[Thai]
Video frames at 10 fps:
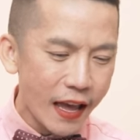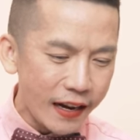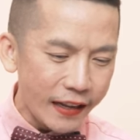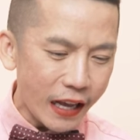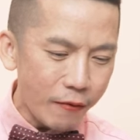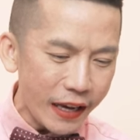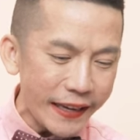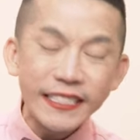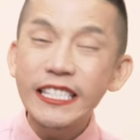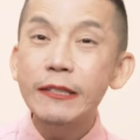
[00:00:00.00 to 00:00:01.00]
หรือคำว่า
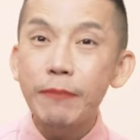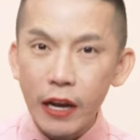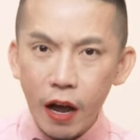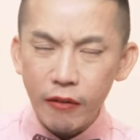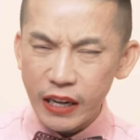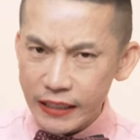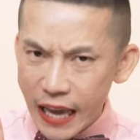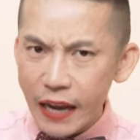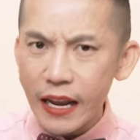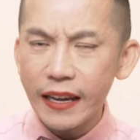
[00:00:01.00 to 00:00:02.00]
in spite of คำนี้
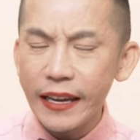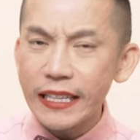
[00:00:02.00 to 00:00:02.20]
ยากนะคะ